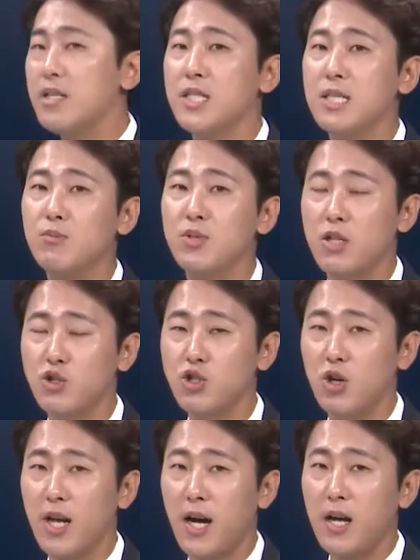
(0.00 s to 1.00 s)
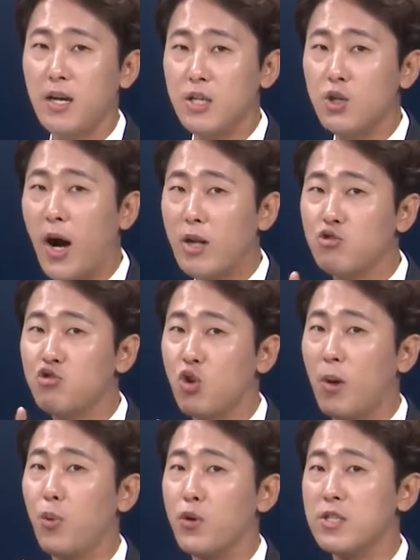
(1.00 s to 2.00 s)
지문의 순서다. 이거 아주
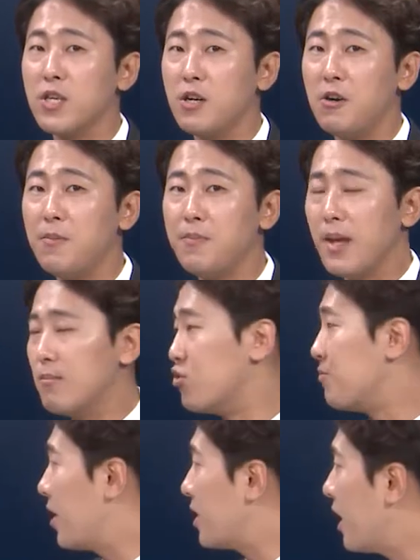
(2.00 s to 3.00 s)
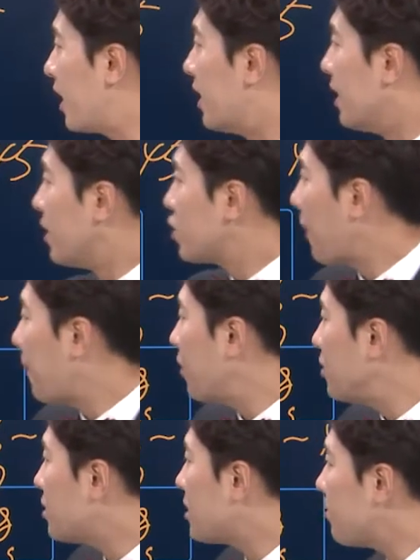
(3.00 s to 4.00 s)
중요한 포인트예요. 무슨 말이냐? 첫
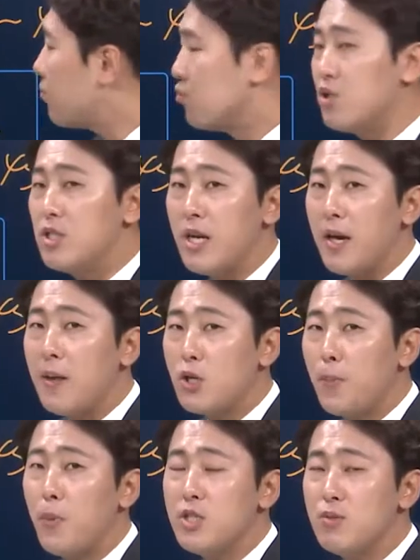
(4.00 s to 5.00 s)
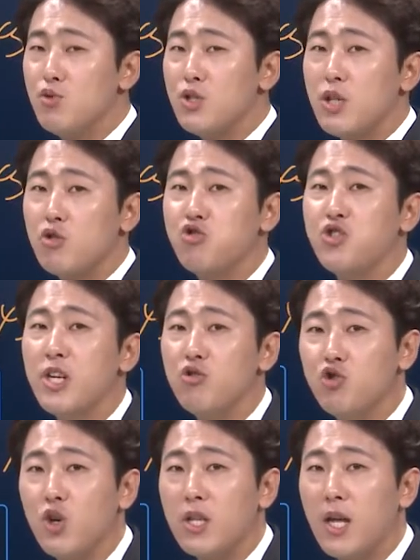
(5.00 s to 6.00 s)
번째 문제, 첫 번째 문제로 주제를
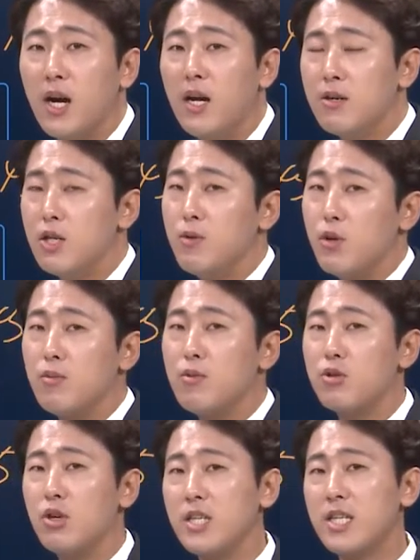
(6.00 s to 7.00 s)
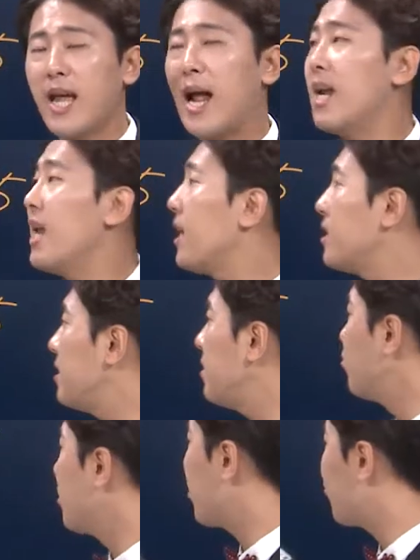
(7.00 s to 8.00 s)
유추했다. 그러면 여러분들 이 단락을 우리가